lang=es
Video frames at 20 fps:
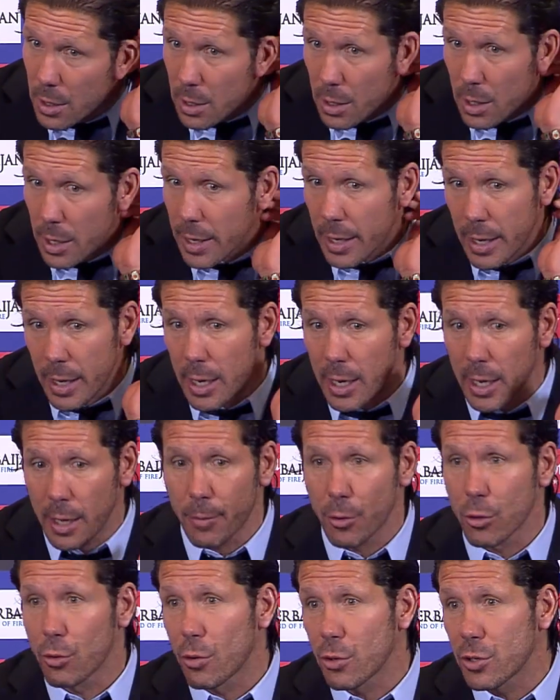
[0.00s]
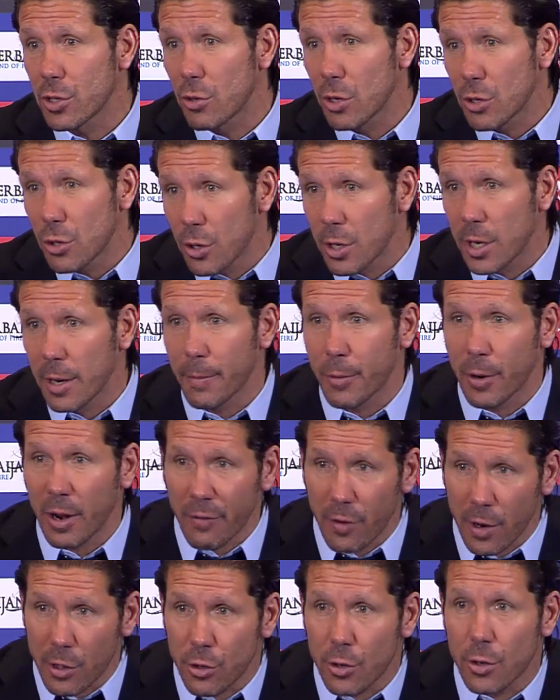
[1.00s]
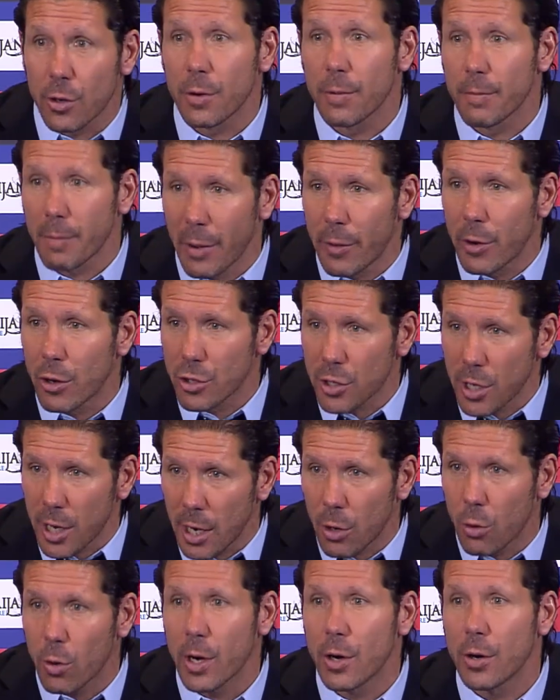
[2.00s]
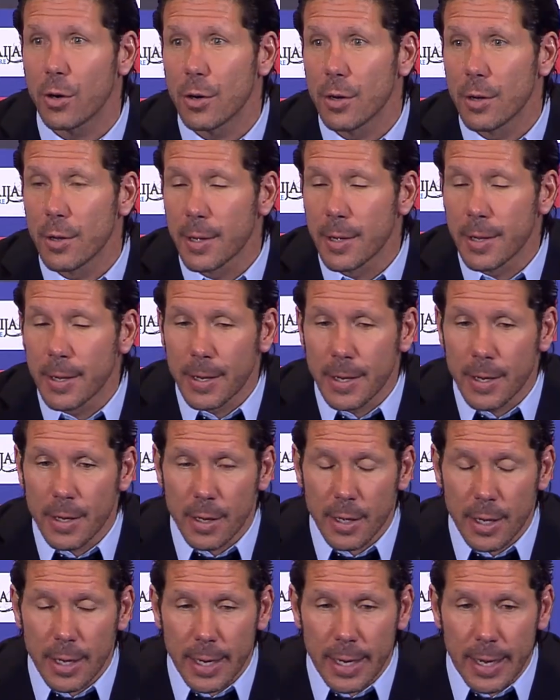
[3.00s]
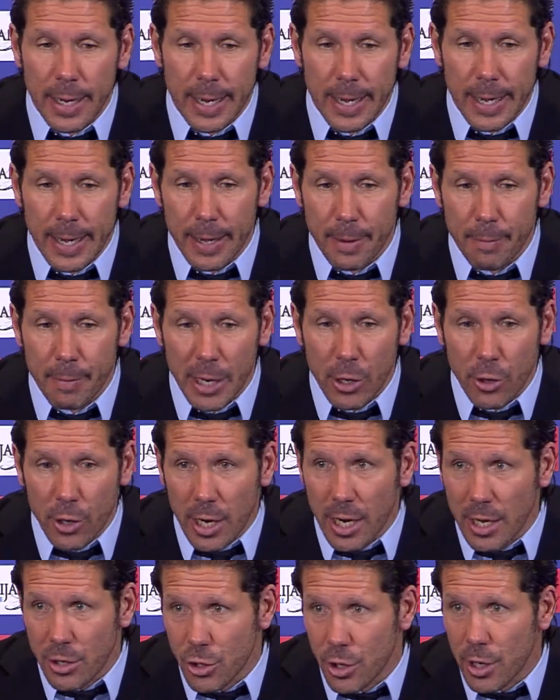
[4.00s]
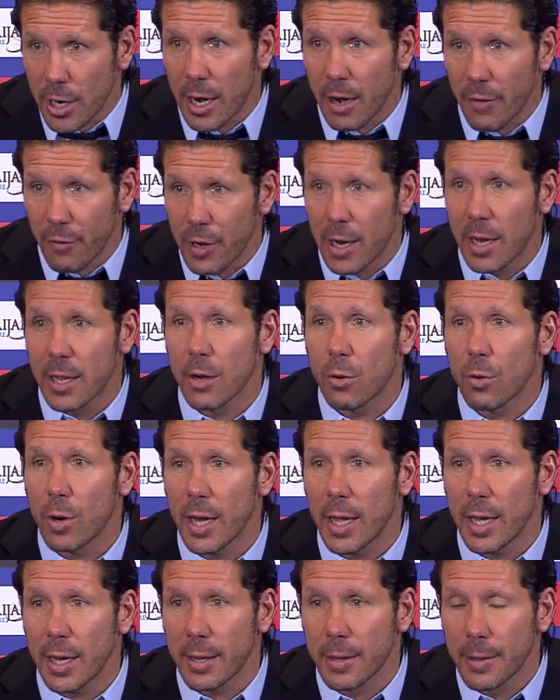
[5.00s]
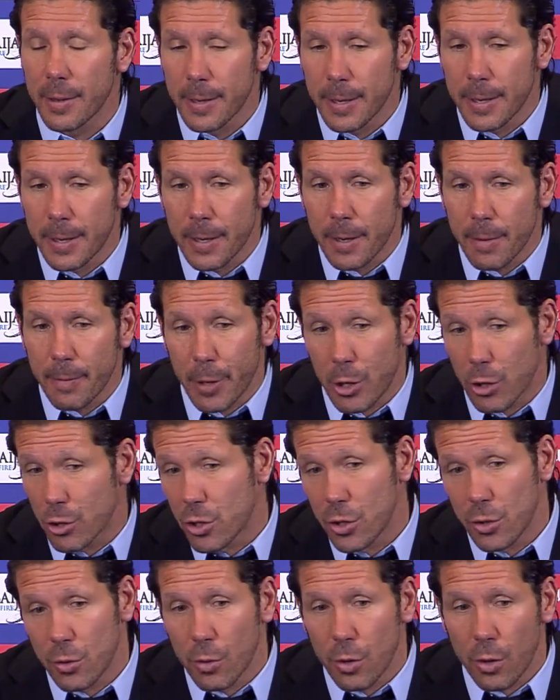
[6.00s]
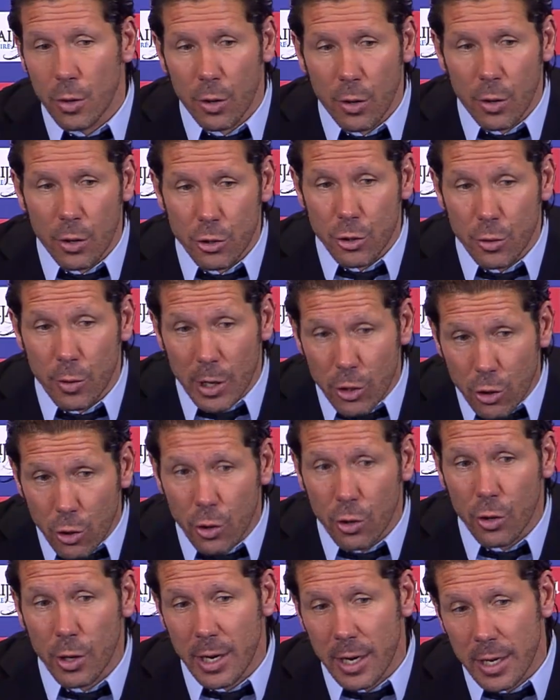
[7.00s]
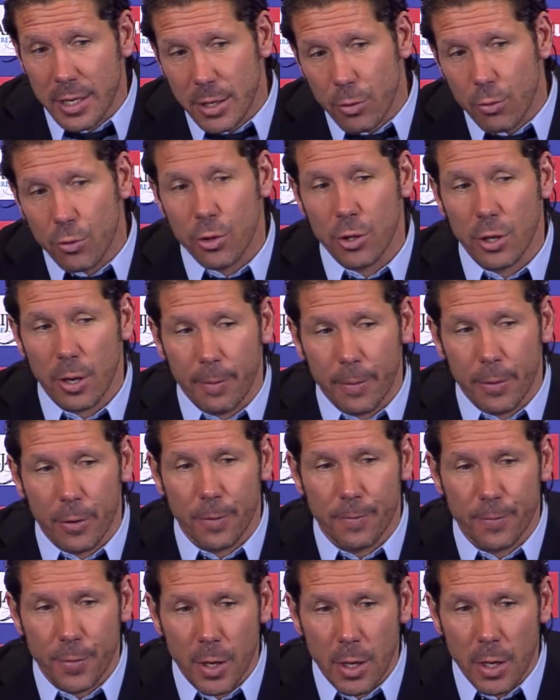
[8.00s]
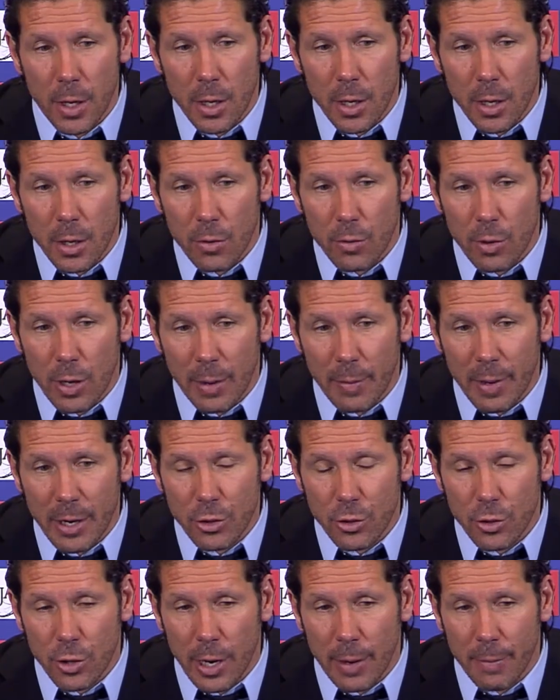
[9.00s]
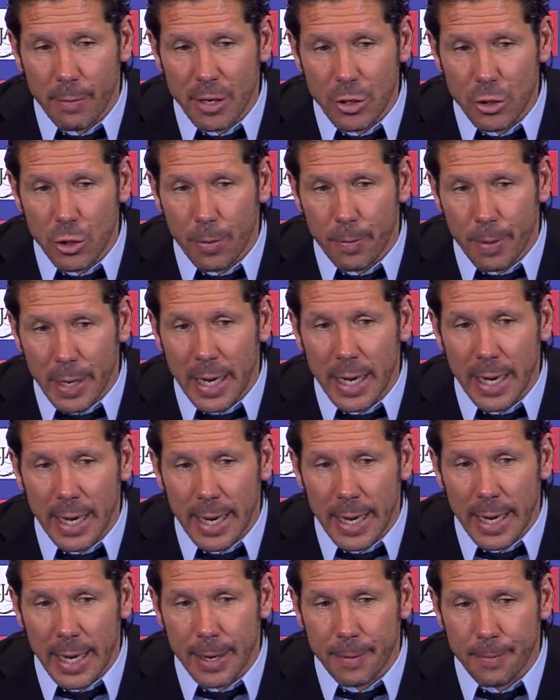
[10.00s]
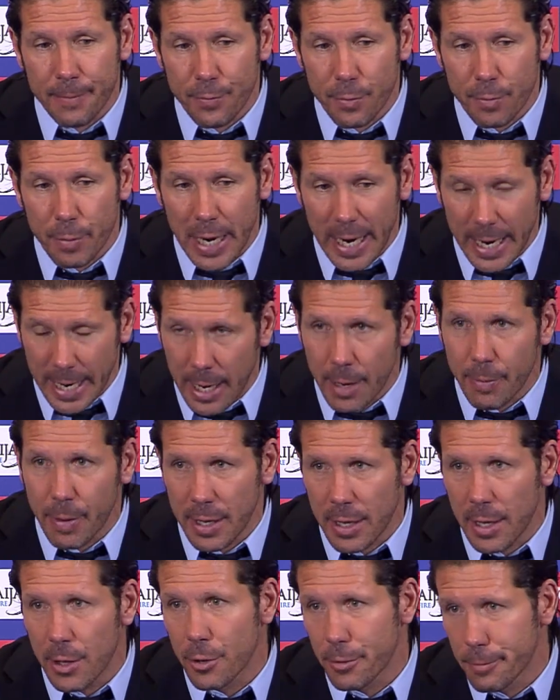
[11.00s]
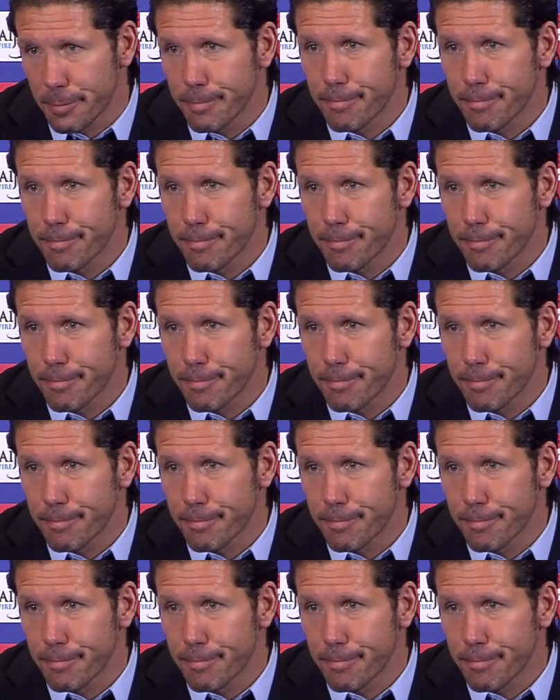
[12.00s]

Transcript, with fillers: Eh, el equipo tuvo situaciones, por ahí faltó más velocidad en el juego, eh, mejor elección en el final de jugada, pero sí hubo, sobre todo en el segundo tiempo, una mayor ambición para ganar el partido.